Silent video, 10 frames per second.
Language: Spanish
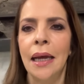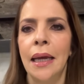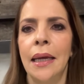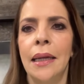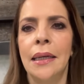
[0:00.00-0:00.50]

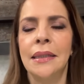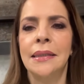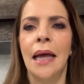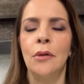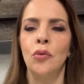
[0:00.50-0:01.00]
eh,
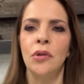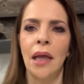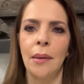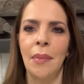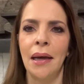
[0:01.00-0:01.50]
les dan un
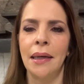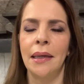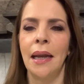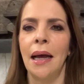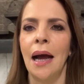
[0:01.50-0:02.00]
tema que
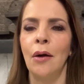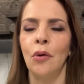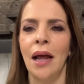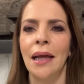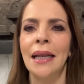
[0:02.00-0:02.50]
era
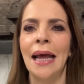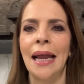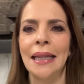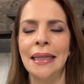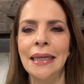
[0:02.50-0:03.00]
ahora el
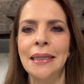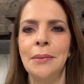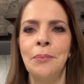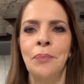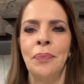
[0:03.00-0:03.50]
jardín